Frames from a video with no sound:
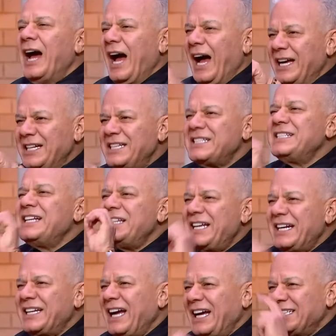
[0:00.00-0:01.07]
عايزنا
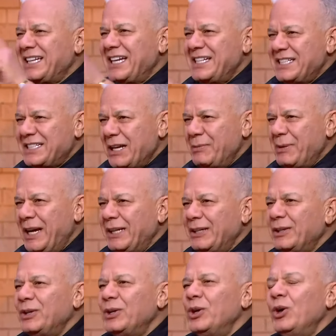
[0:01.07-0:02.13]
نرجع زي زمان
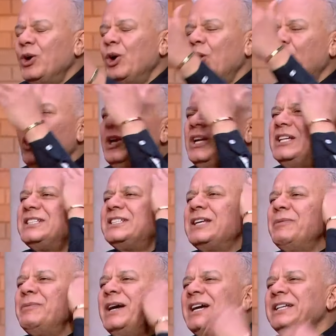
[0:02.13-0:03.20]
قول للزمان, قول
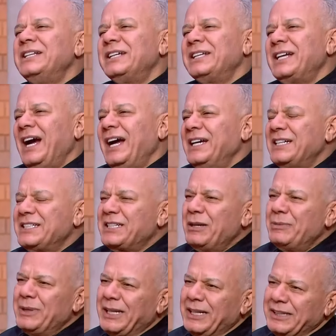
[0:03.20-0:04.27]
للزمان ارجع, ارجع يا
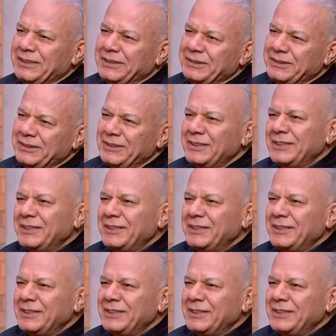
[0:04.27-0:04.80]
زمان, زمان.